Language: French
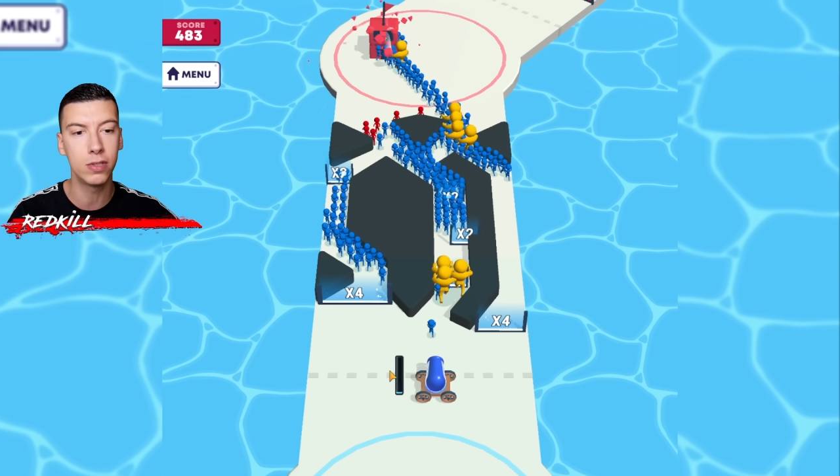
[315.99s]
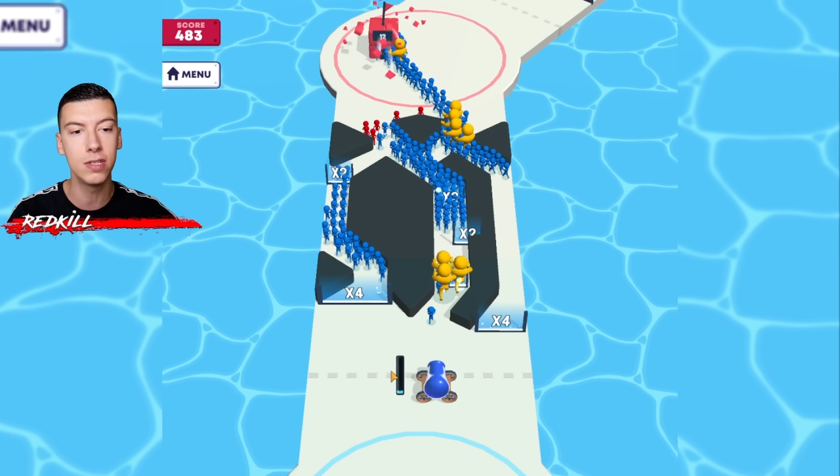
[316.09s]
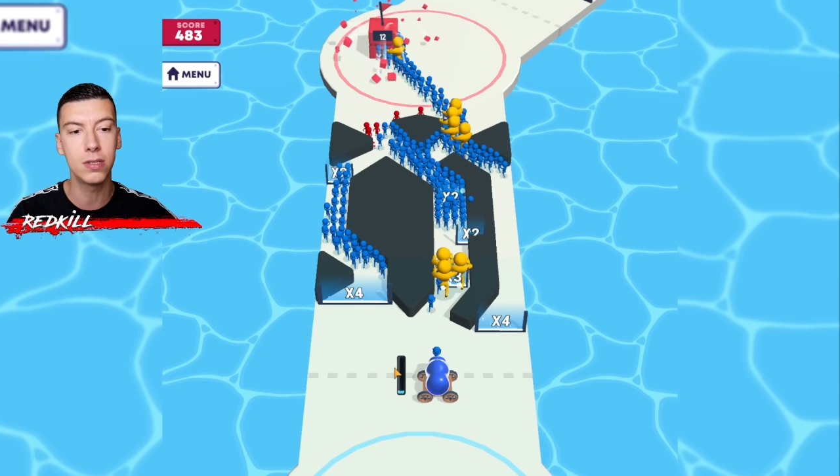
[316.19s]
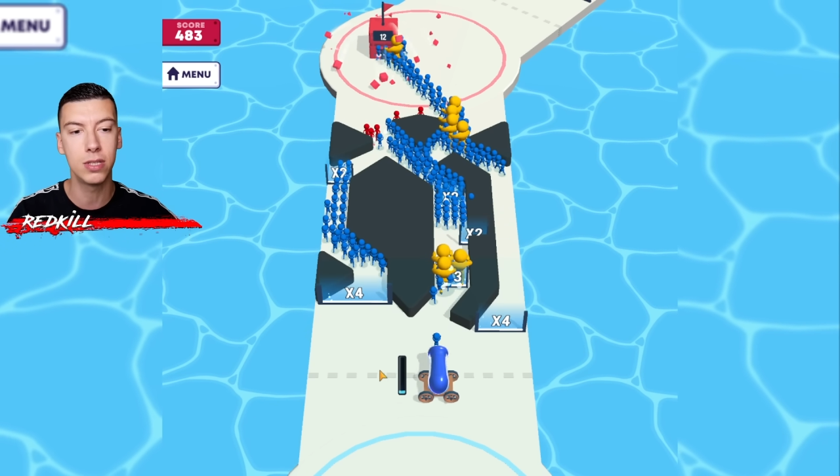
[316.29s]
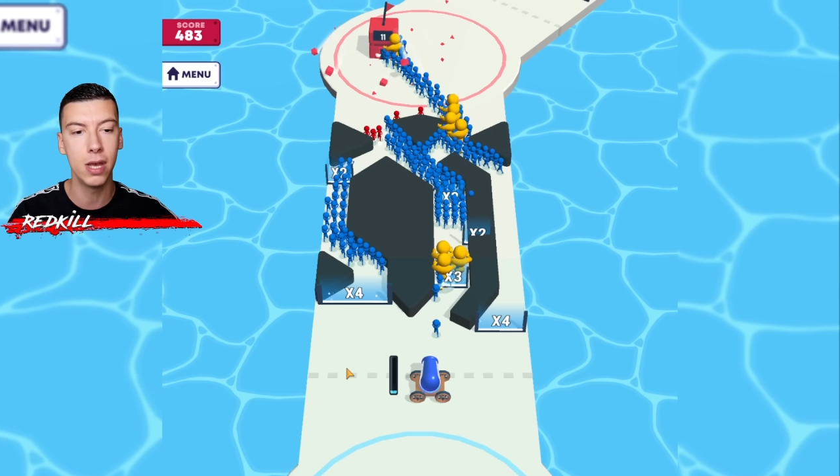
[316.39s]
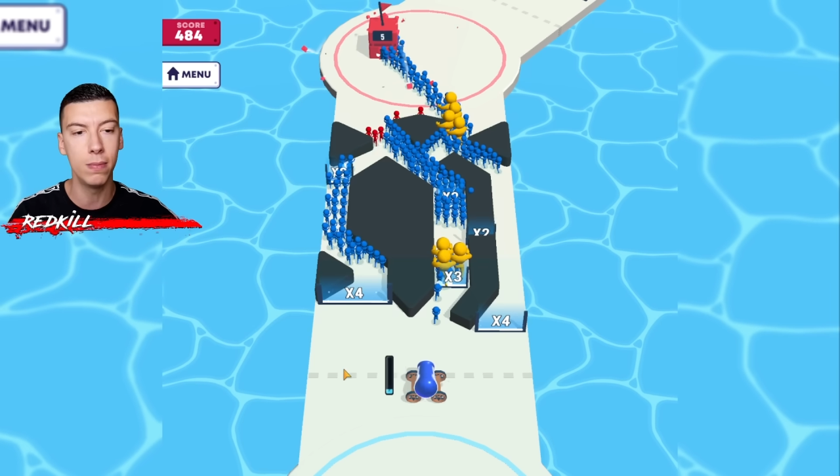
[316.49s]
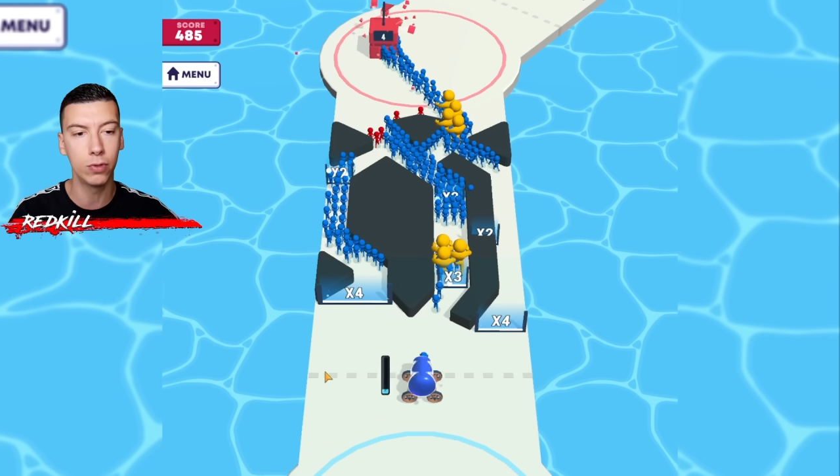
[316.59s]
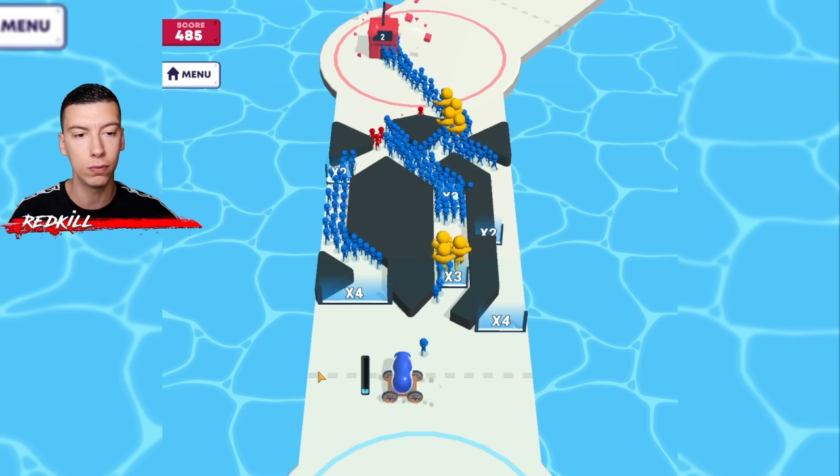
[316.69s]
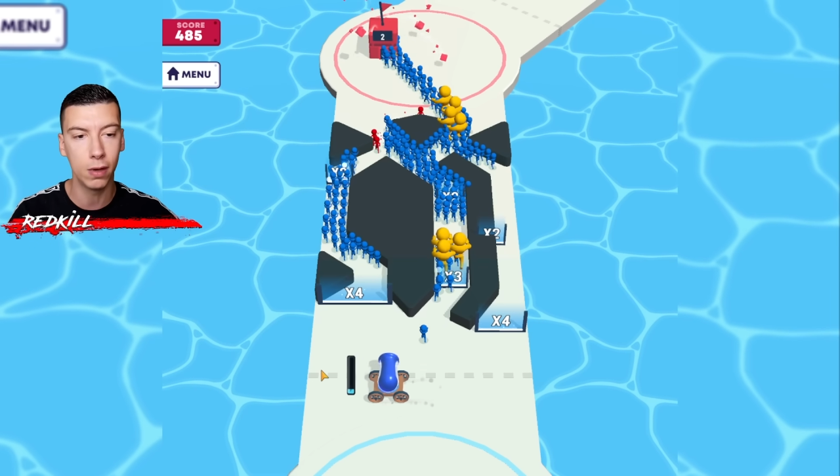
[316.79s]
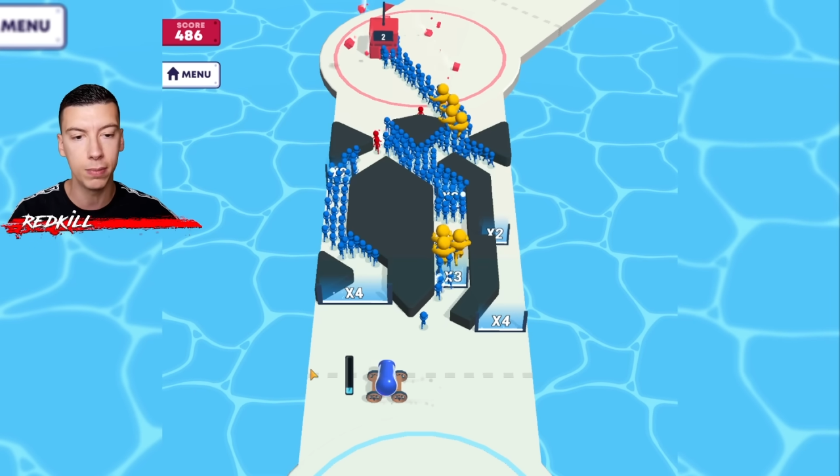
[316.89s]

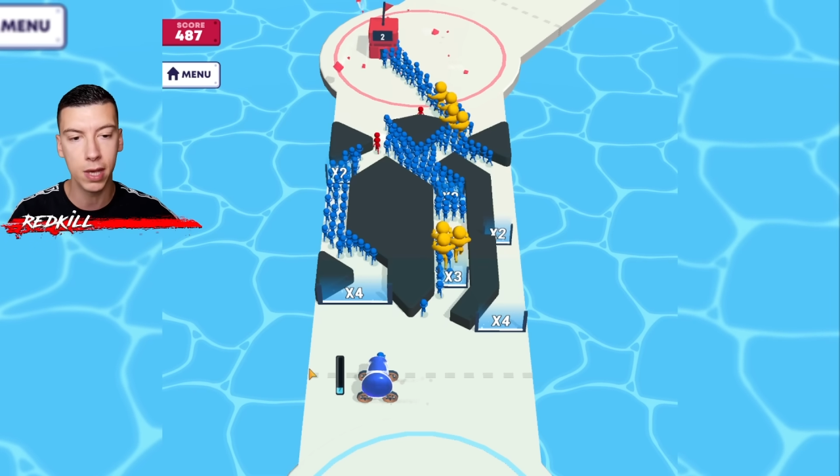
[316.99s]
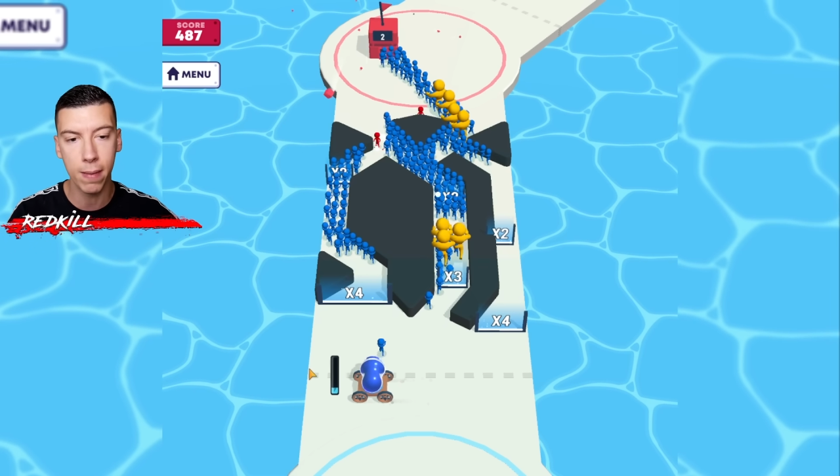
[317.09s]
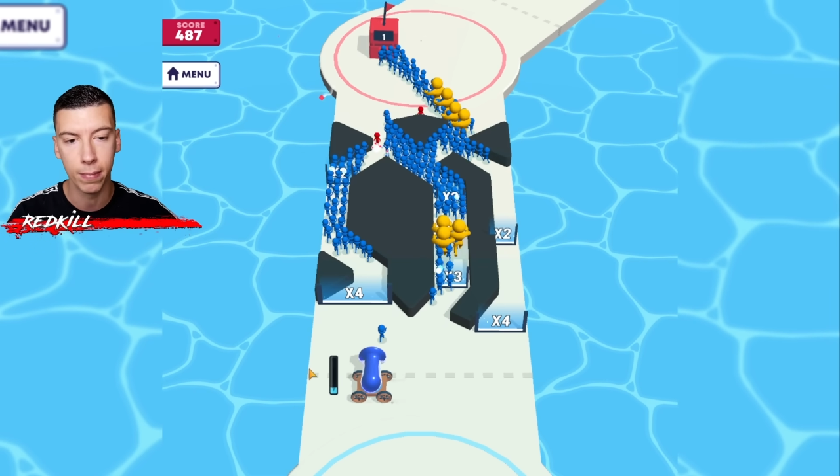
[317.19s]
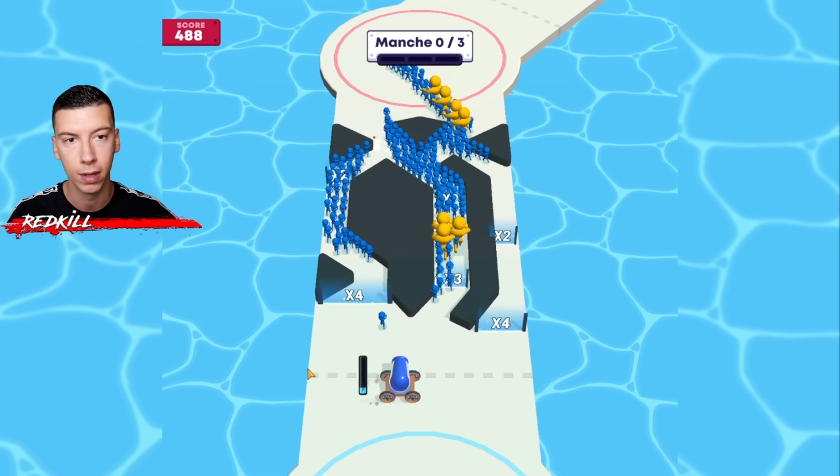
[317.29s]
système, tout va bien